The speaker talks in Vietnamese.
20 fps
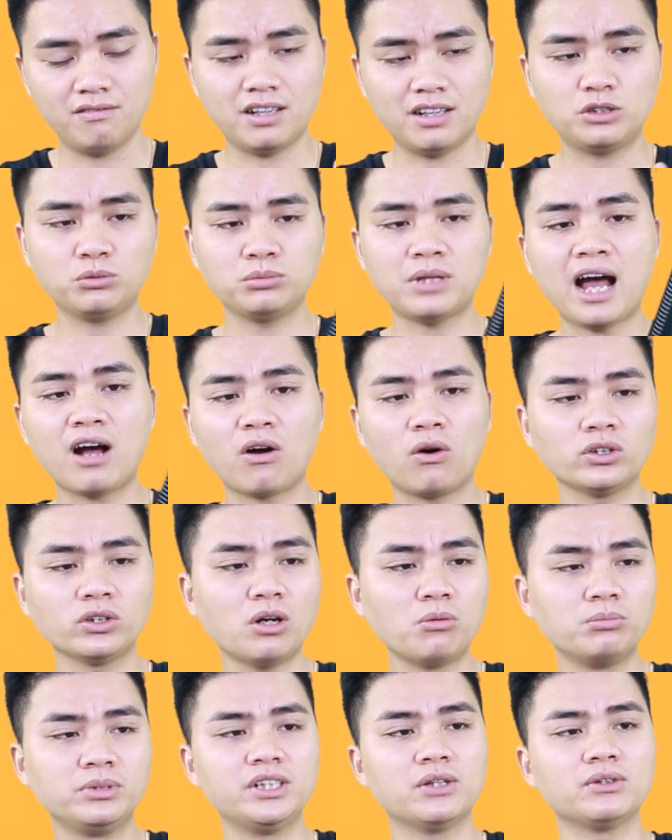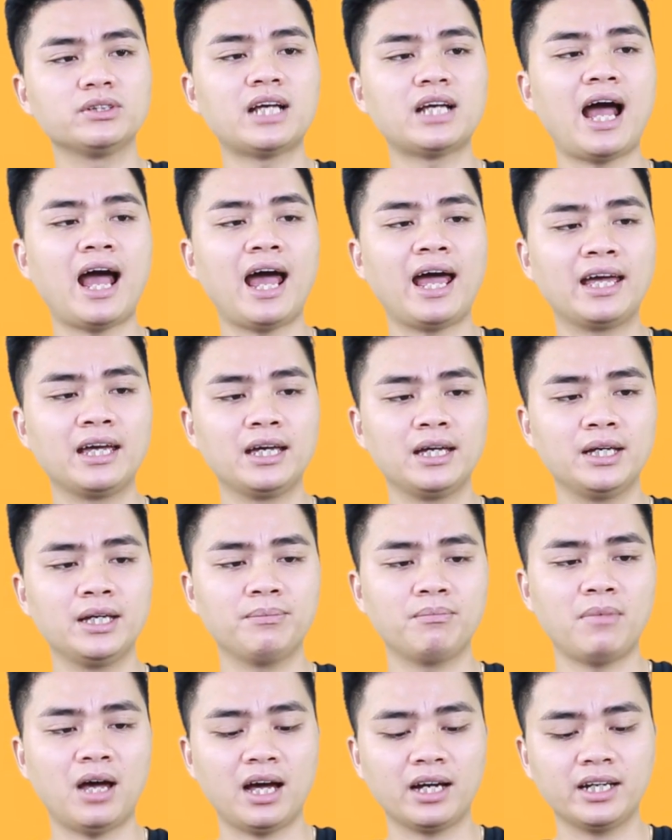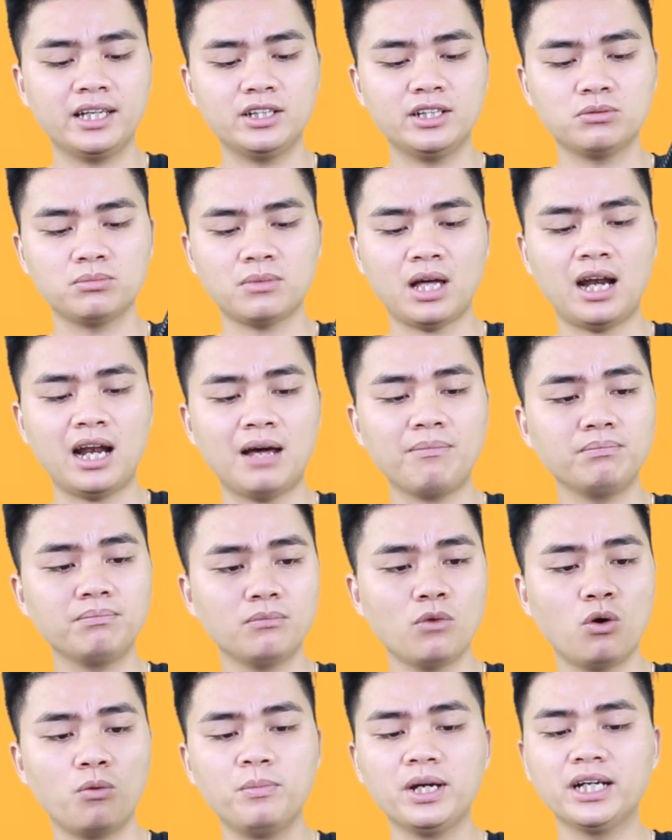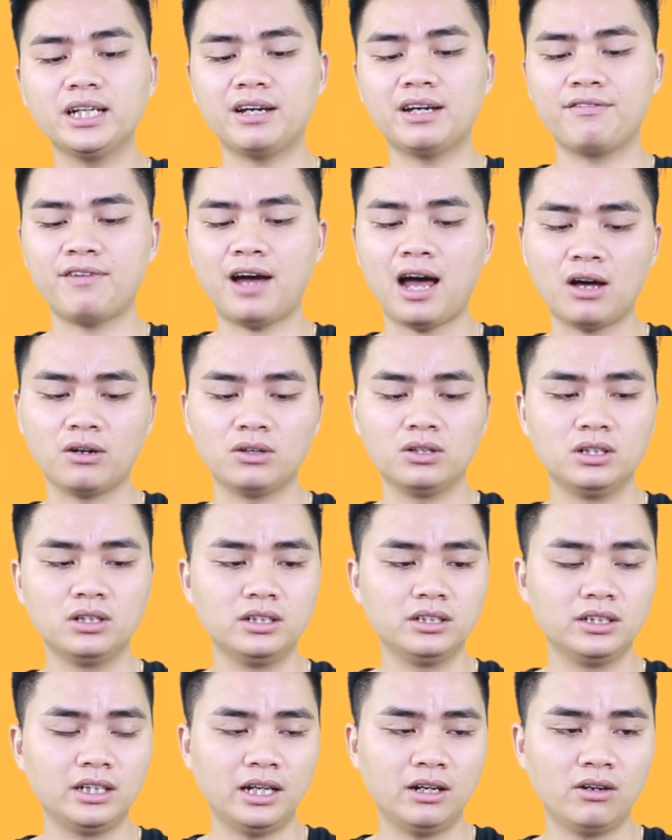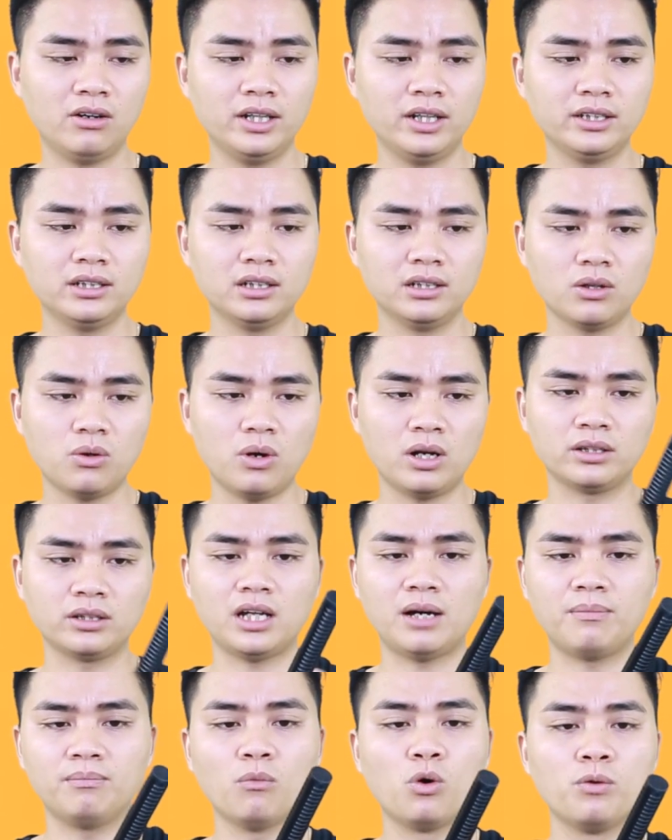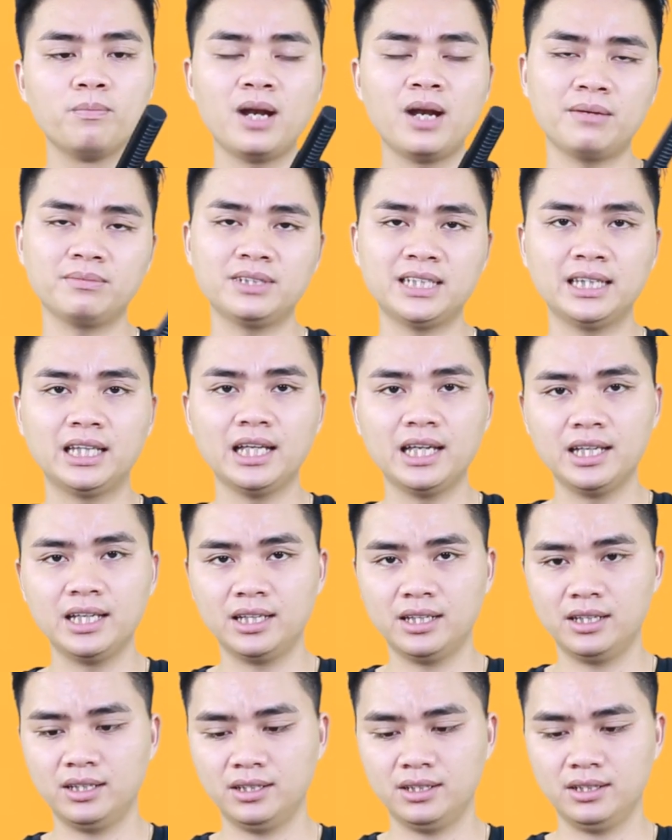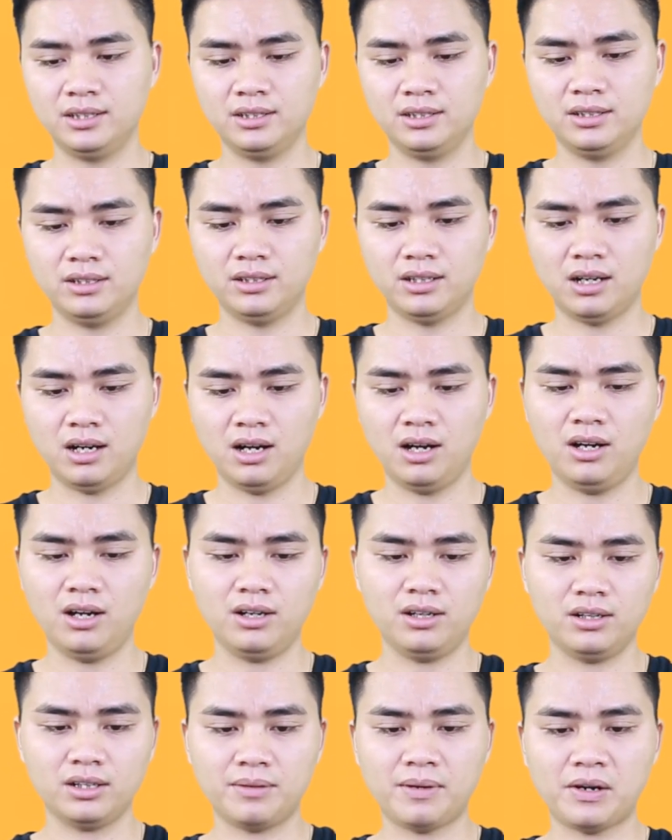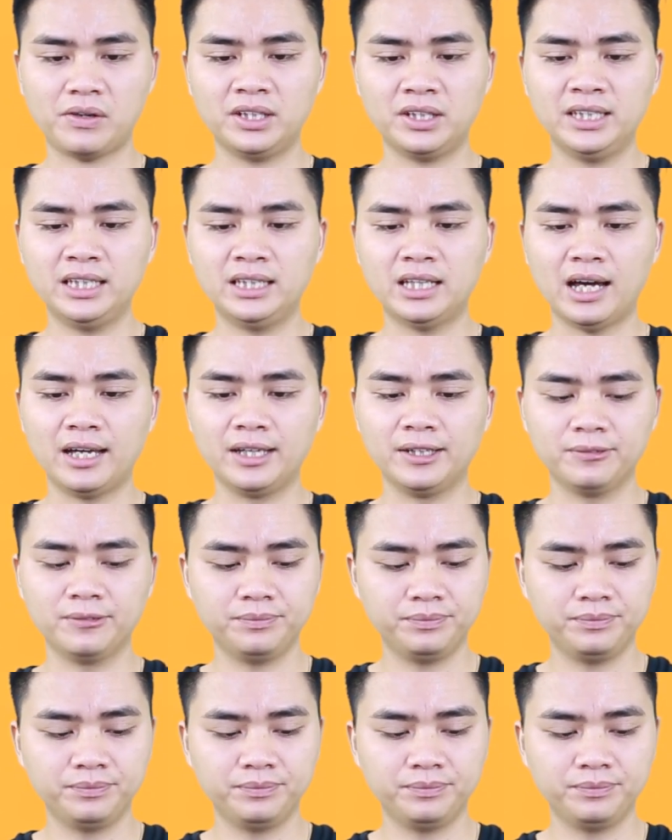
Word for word: và chúng ta có tổng chiều dài mà khi chúng ta lắp bộ mic này vào thì nó lên tới khoảng tầm 45 cm Đó, các bạn có thể nhìn thấy